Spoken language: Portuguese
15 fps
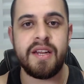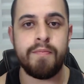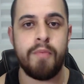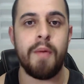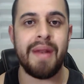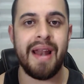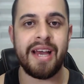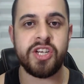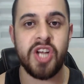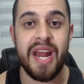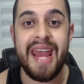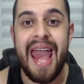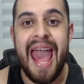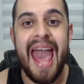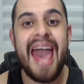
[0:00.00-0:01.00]
e Bob
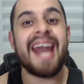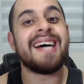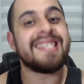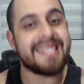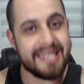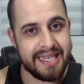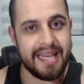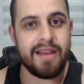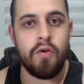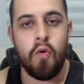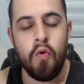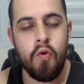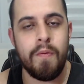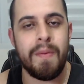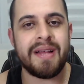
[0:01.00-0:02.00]
Lashley era sim
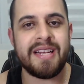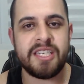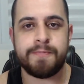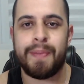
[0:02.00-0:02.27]
uma das